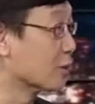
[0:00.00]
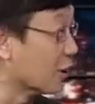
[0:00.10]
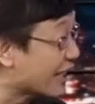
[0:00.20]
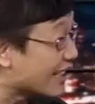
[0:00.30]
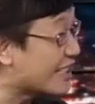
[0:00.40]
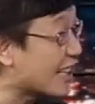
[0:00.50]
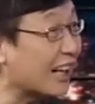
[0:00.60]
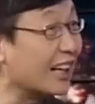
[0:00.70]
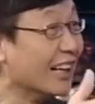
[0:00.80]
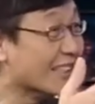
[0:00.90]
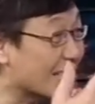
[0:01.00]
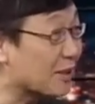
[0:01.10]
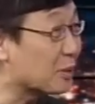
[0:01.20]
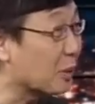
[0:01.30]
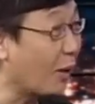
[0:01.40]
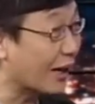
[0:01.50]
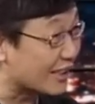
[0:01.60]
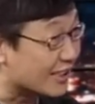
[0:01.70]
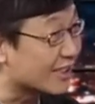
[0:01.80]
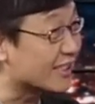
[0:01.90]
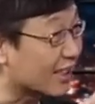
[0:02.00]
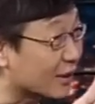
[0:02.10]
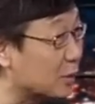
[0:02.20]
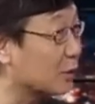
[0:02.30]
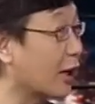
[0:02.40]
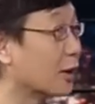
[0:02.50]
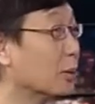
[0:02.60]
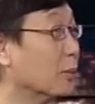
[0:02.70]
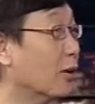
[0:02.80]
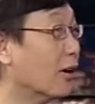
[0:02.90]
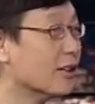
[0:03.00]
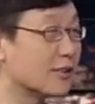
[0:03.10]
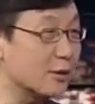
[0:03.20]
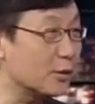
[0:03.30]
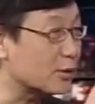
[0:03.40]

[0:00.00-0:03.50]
所以这个这句话已经是一个巨大的突破。至于